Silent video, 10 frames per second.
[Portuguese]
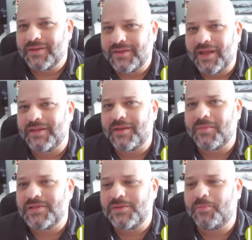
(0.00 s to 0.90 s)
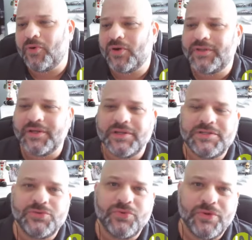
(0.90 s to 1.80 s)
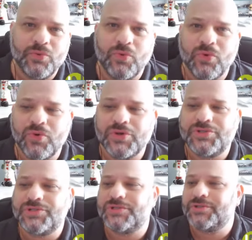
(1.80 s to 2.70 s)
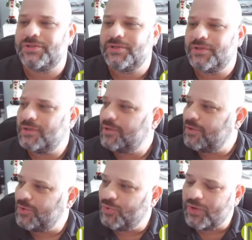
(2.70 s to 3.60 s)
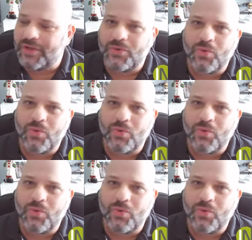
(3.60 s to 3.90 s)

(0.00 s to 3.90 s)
nada é mais importante do que o hoje, do que